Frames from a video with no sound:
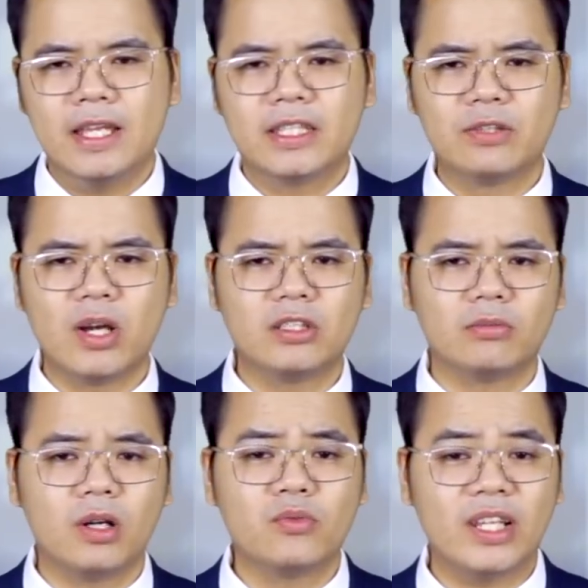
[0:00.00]
chính quyền Tổng
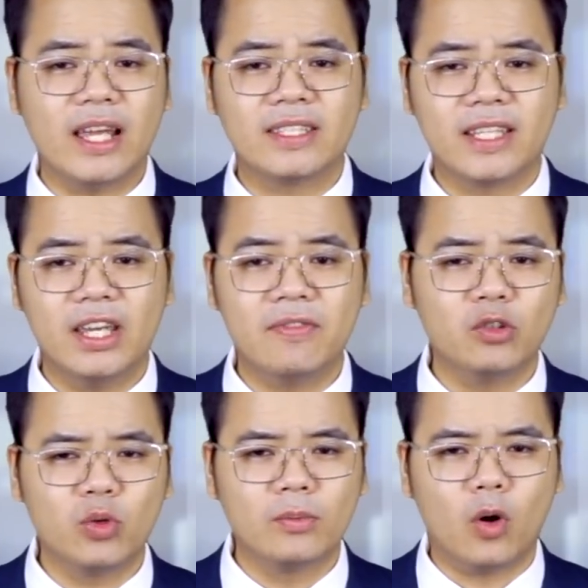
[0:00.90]
thống Zelensky vẫn
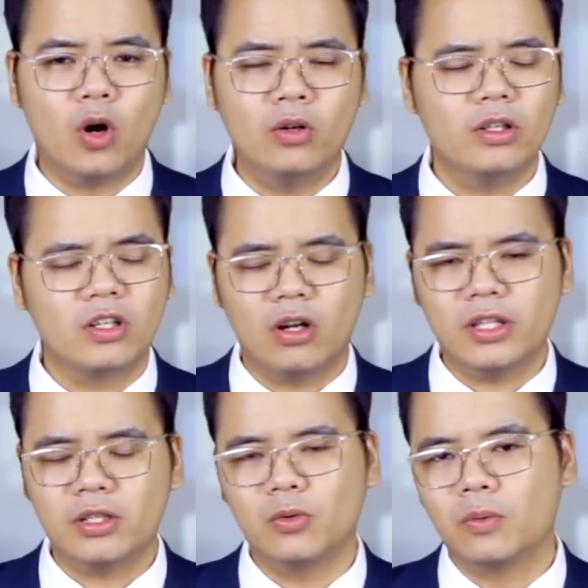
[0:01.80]
tuyên bố nó là
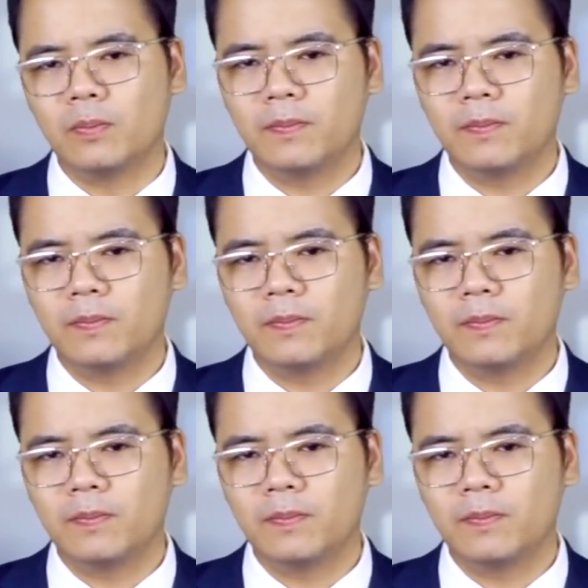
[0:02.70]
chưa đủ.